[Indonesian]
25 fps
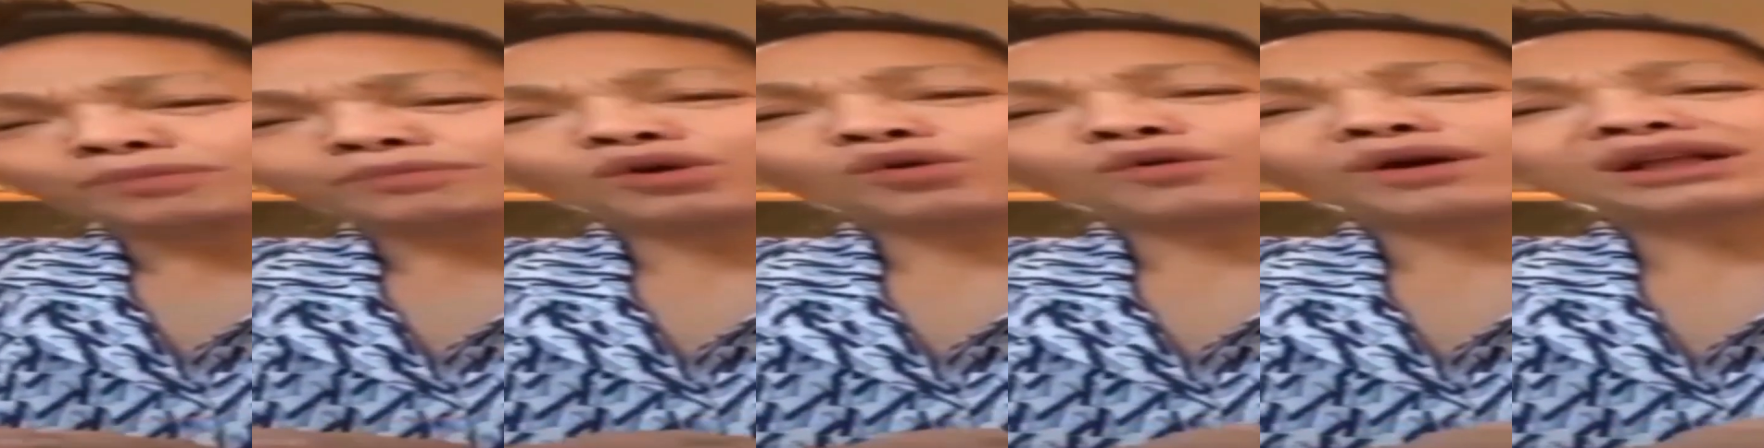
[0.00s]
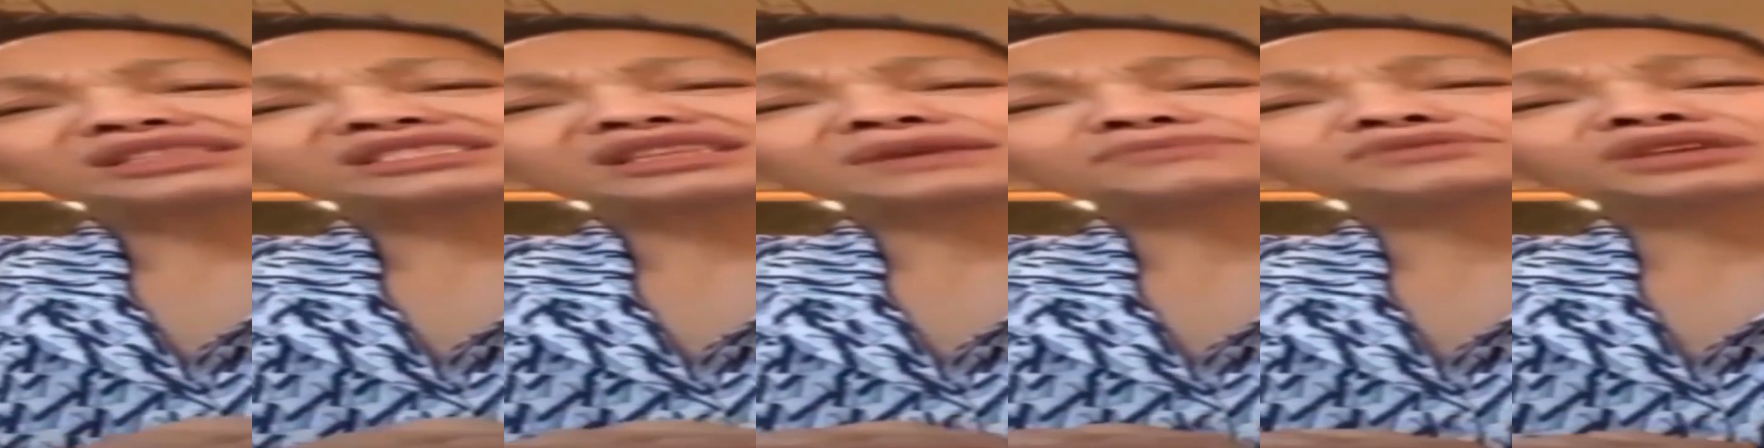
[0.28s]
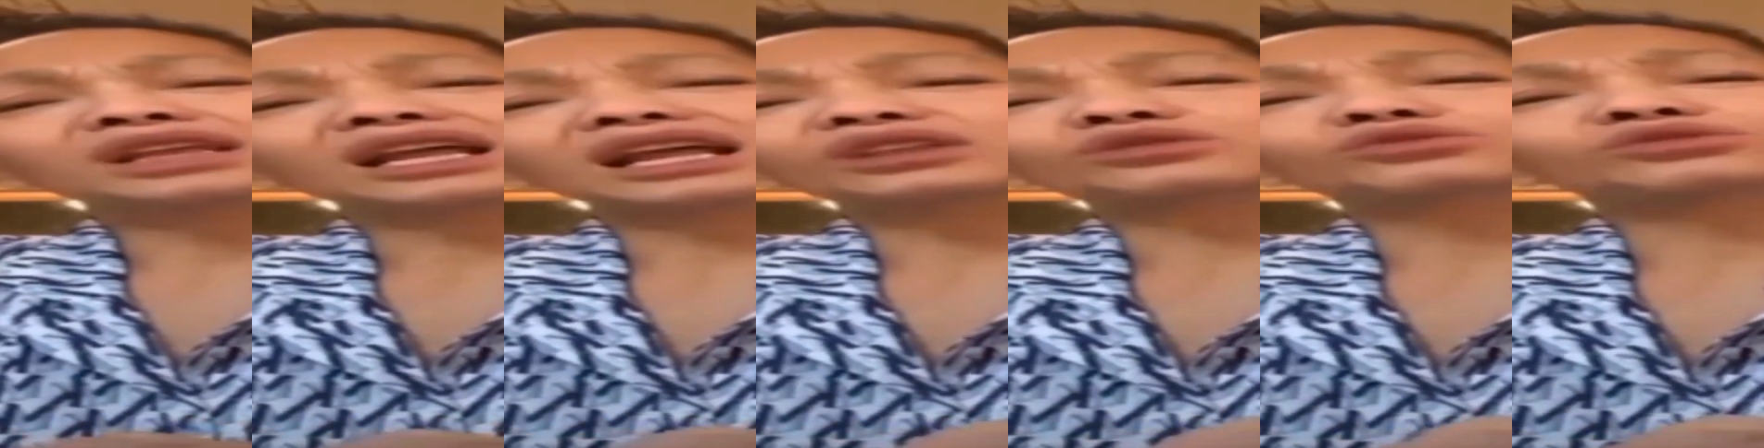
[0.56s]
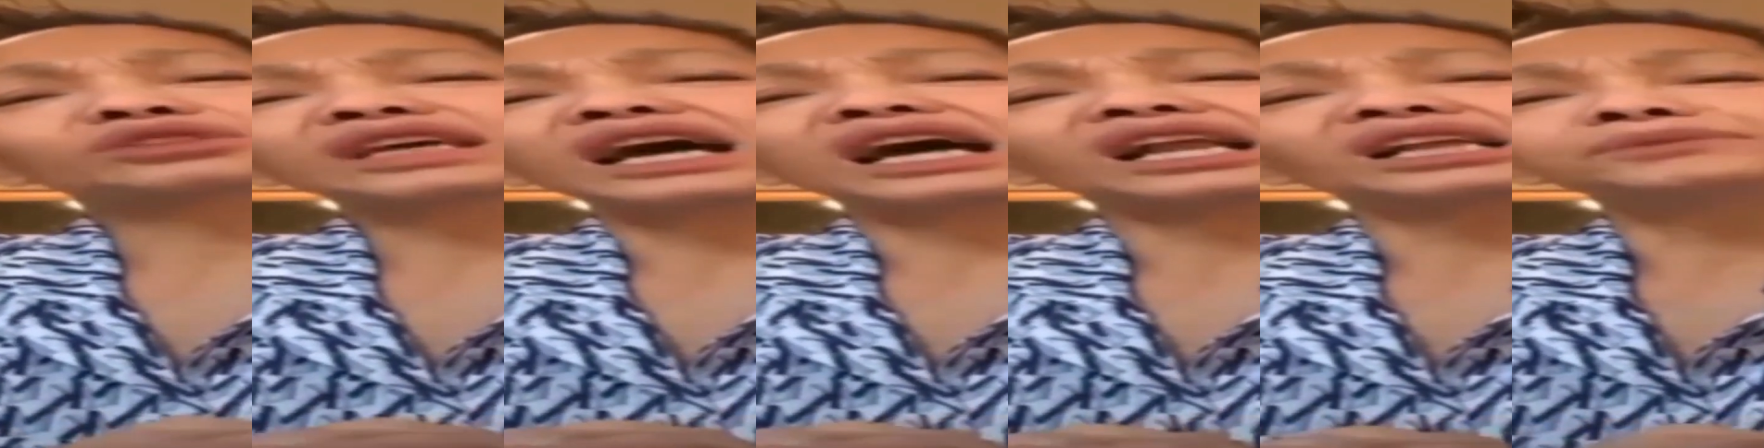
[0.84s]
Lu mau WhatsApp
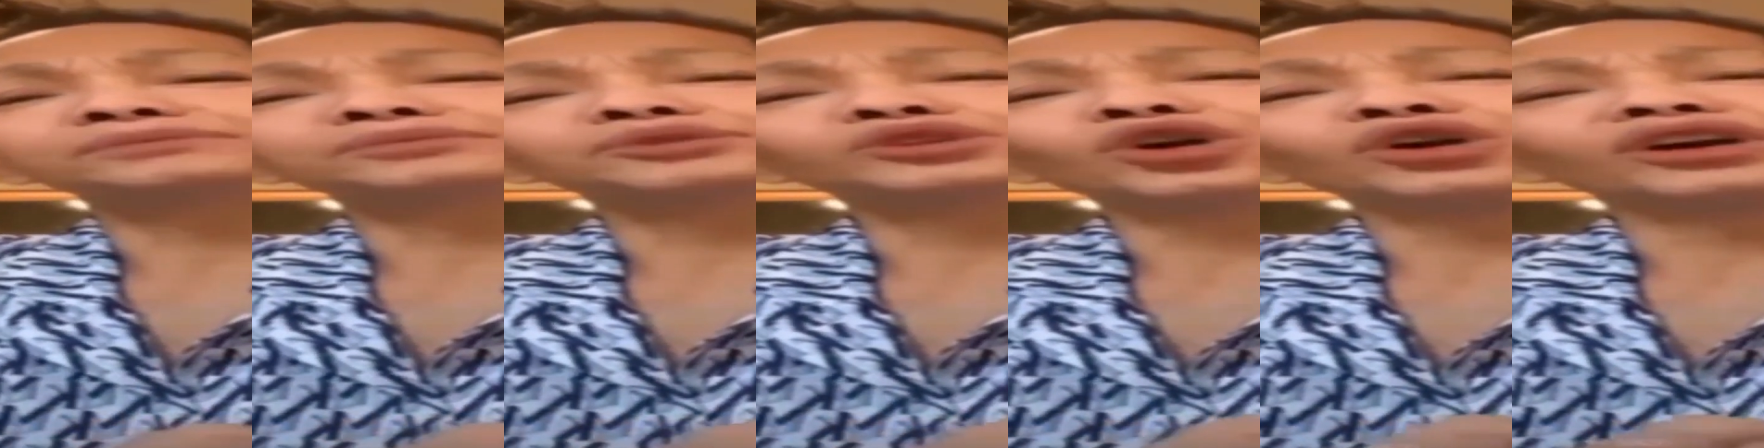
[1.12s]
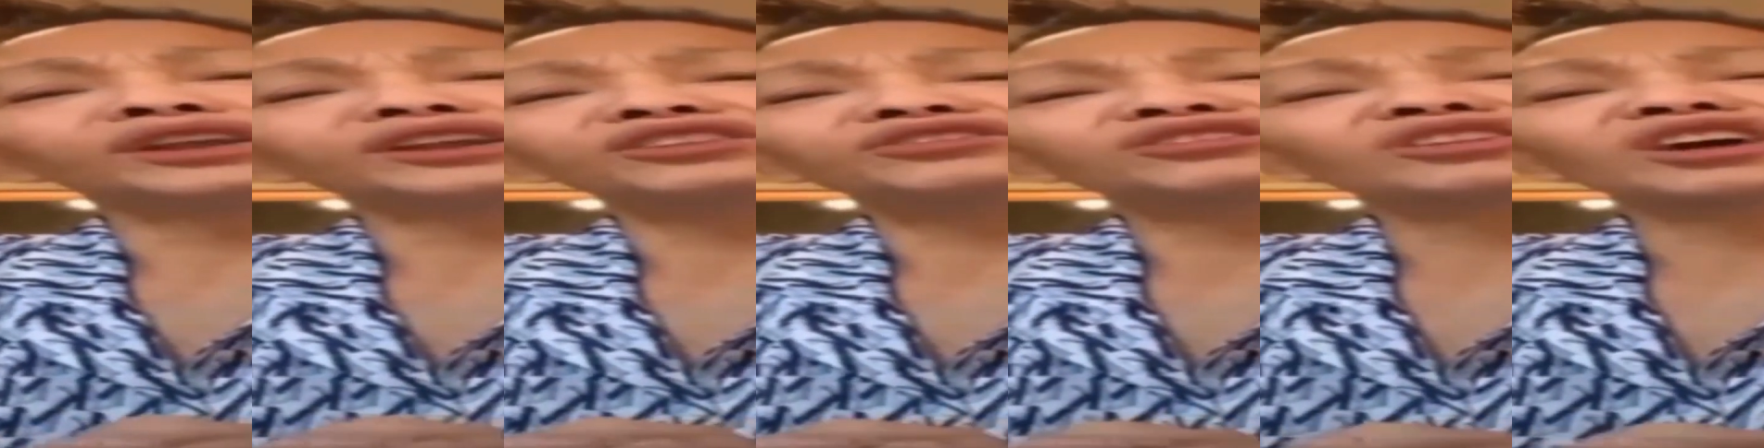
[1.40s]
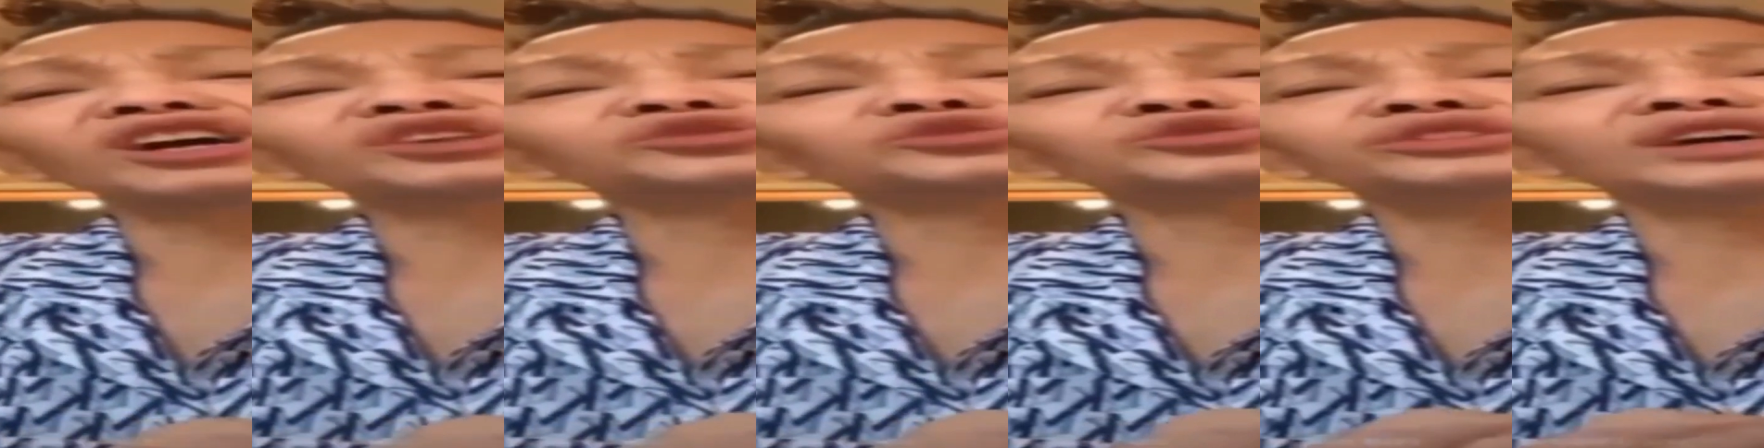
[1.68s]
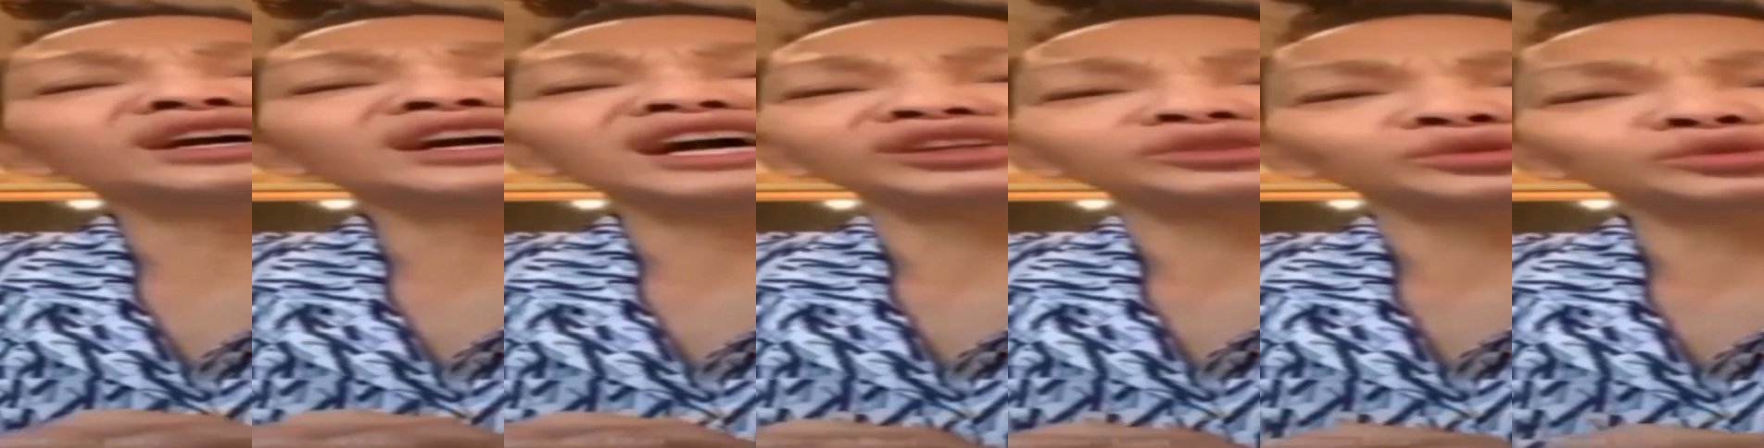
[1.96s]
100 kali pun kalau dia udah
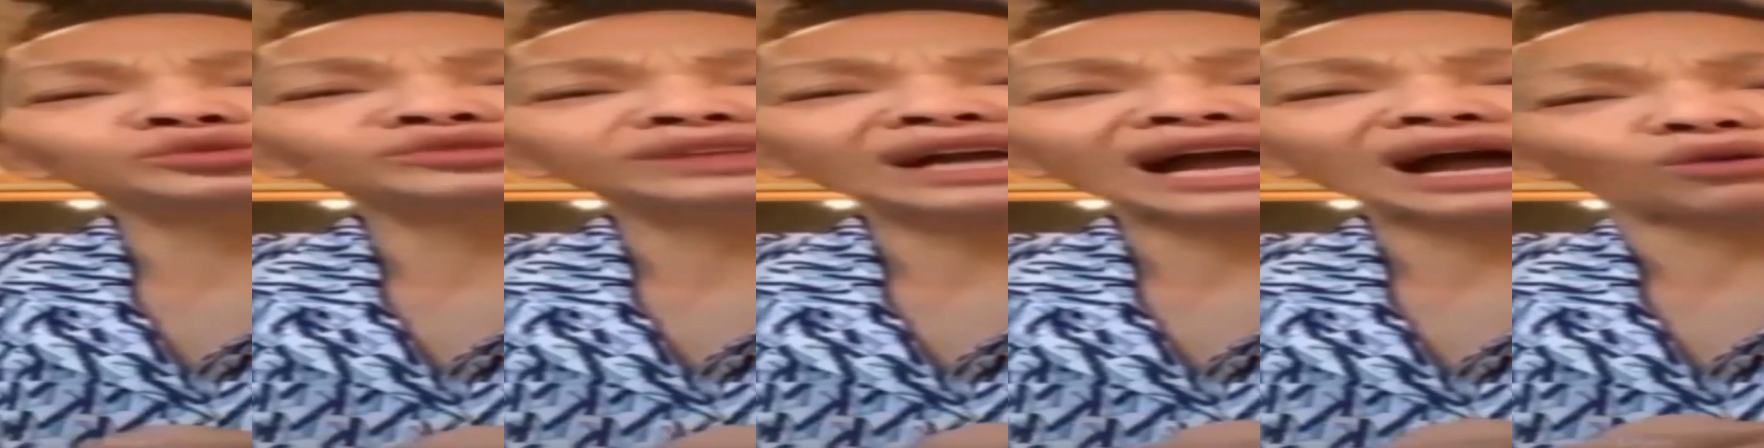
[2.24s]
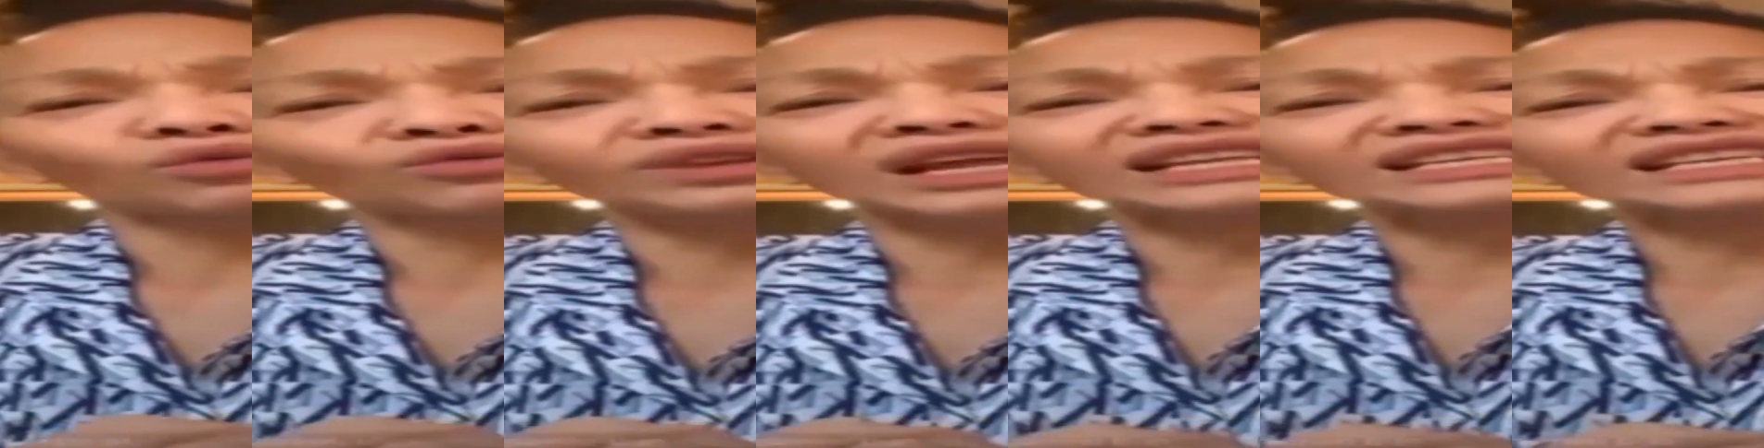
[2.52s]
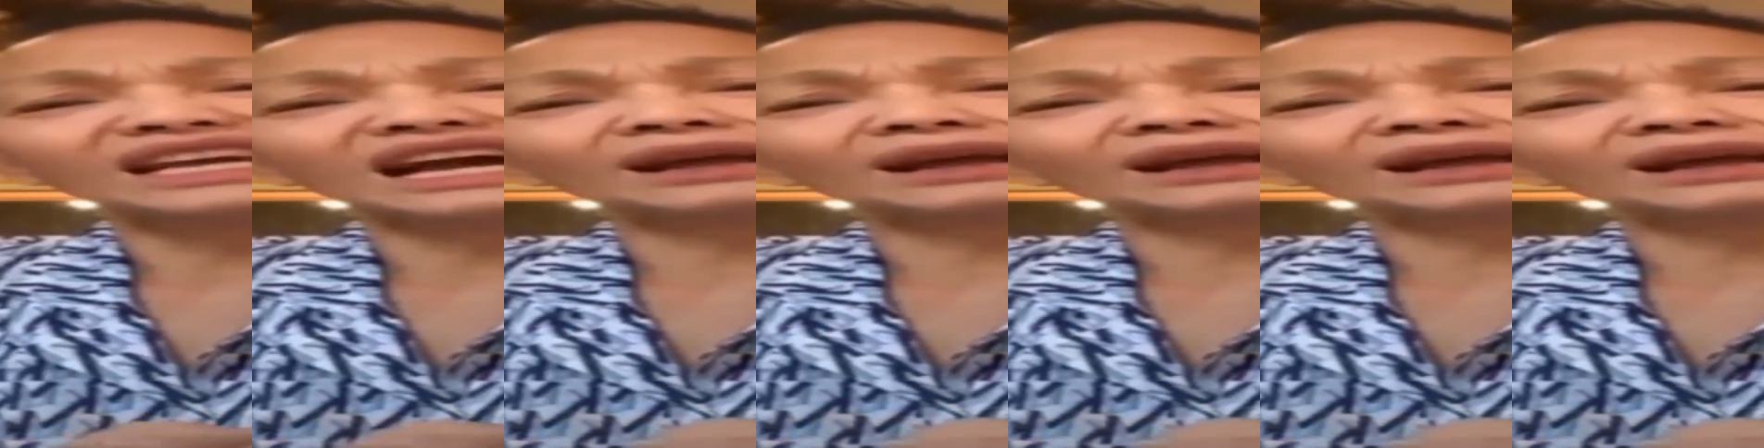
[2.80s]
nggak suka nggak suka,